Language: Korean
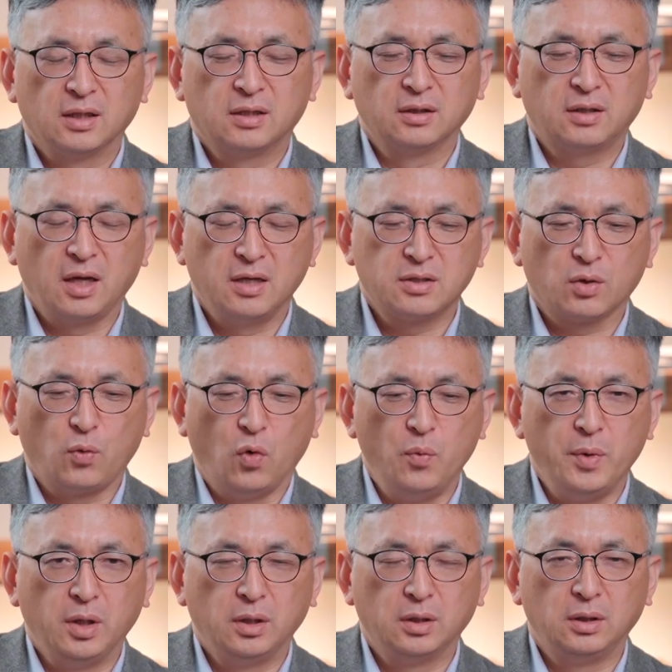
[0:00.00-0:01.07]
그때 이제
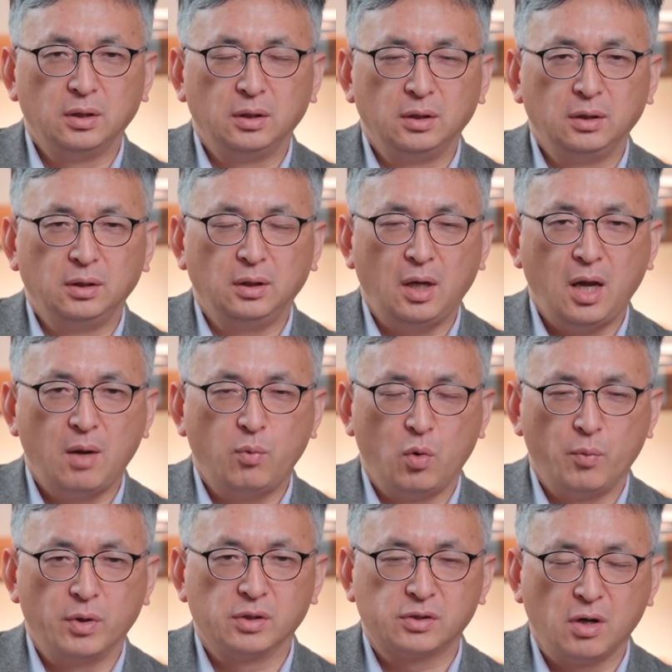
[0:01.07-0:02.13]
고민을
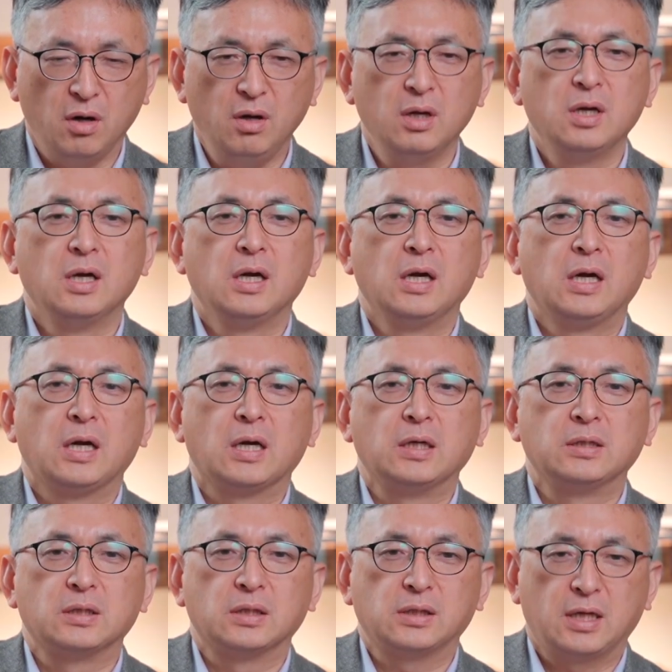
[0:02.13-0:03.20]
해보면서
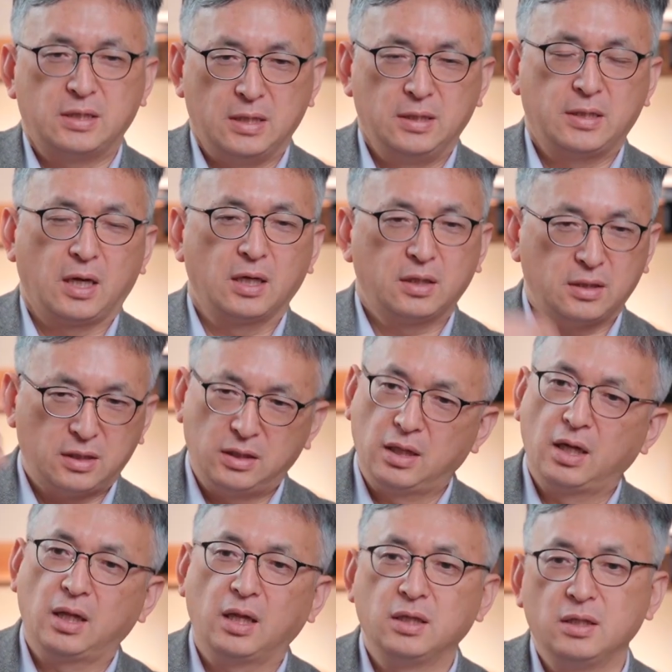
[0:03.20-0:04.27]
이제 사실 제가
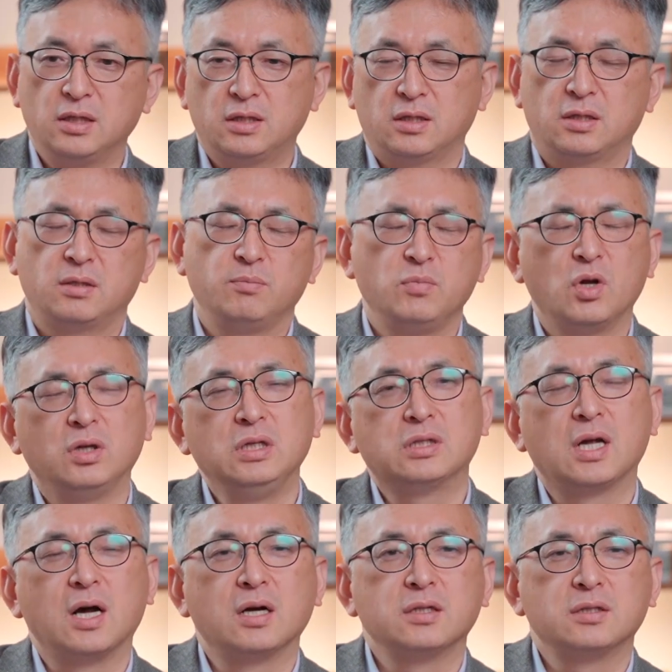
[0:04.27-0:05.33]
지난 한 10년
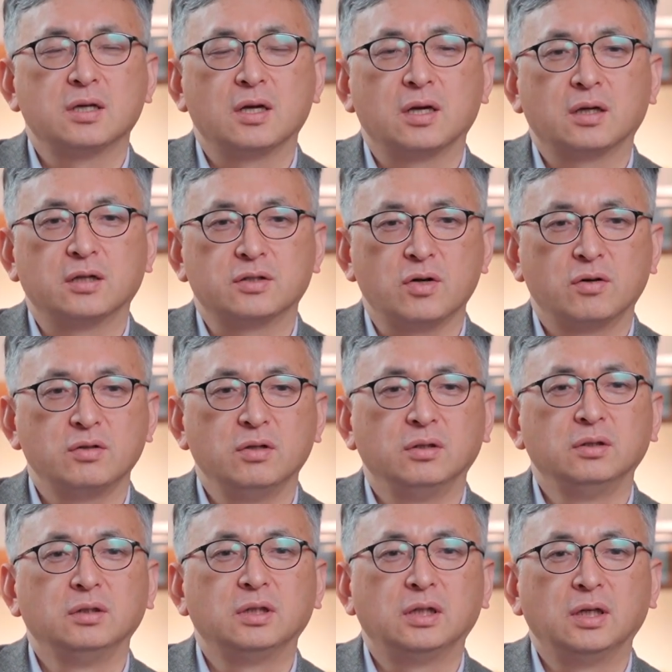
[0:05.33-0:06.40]
이상 이제 그
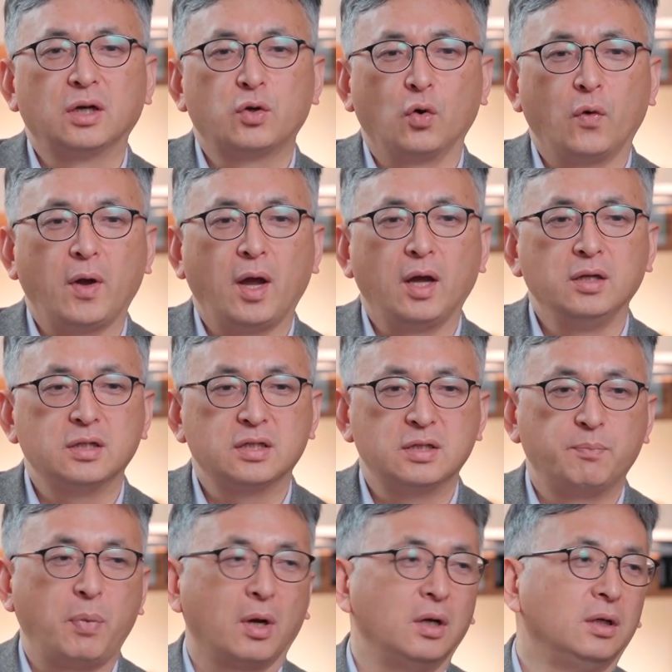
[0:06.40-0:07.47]
청년들이나 교회 이제
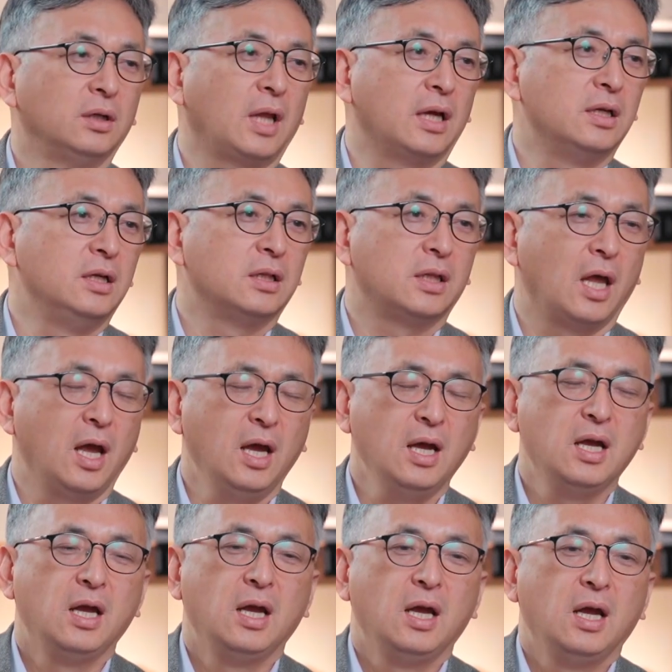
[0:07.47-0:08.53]
집회를 다닐 때
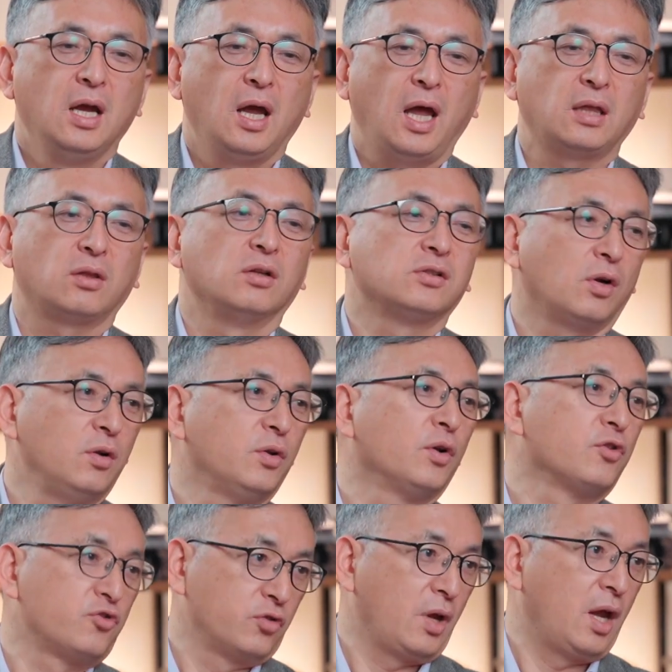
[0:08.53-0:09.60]
했던
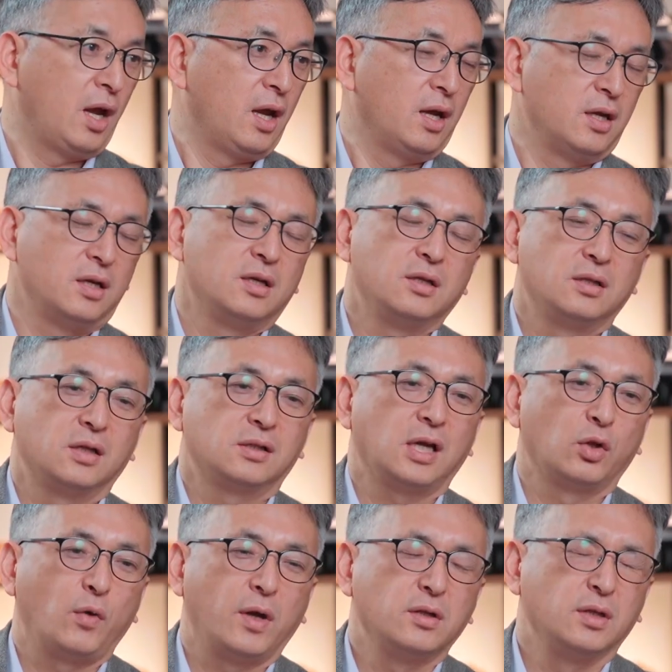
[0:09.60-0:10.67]
설교 중에 네.
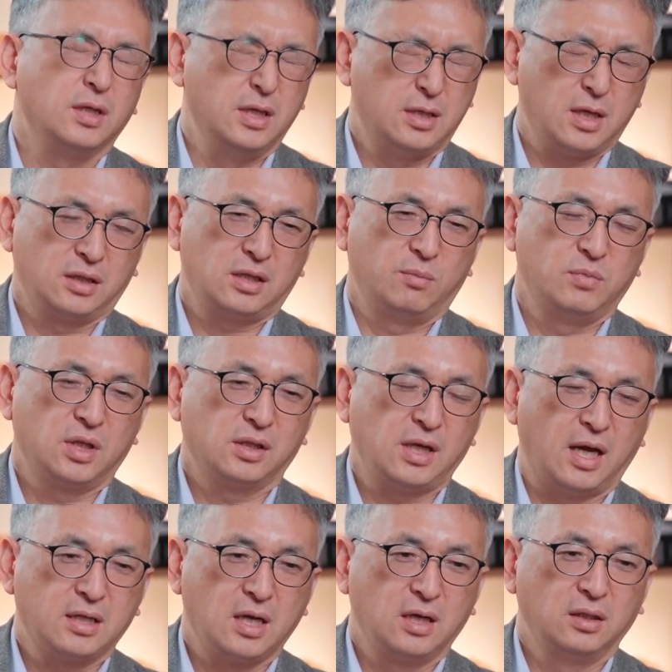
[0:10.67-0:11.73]
사도행전 2장, 3장,
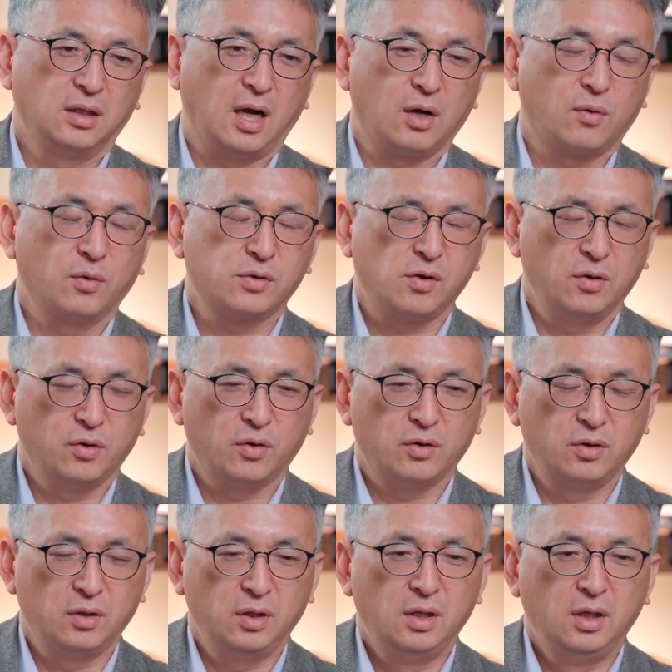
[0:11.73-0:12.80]
4장을 갖고
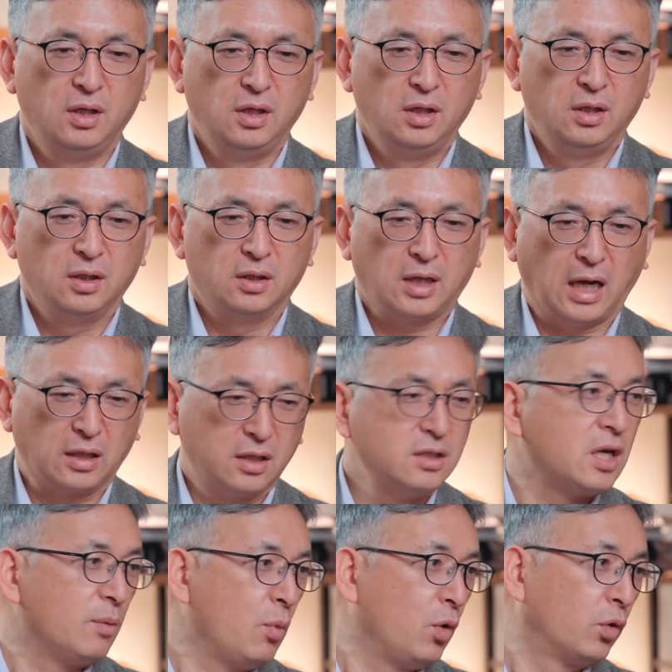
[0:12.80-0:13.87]
설교를 어, 같은
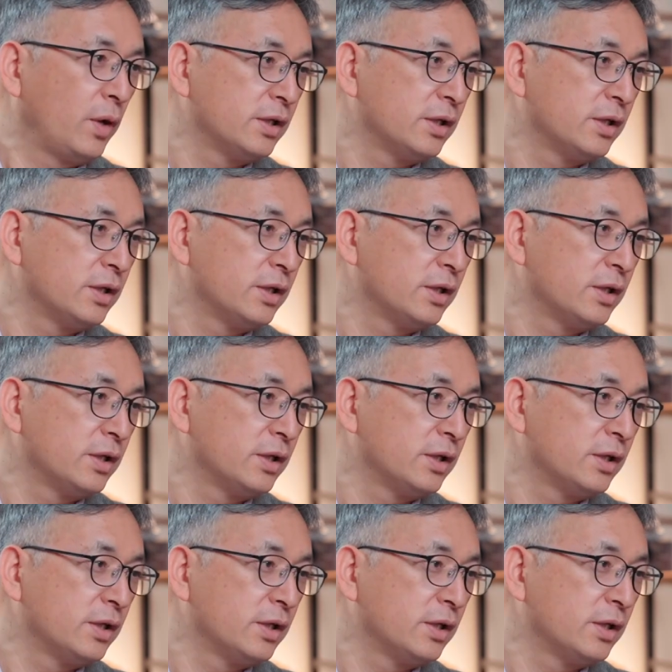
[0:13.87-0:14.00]
제목으로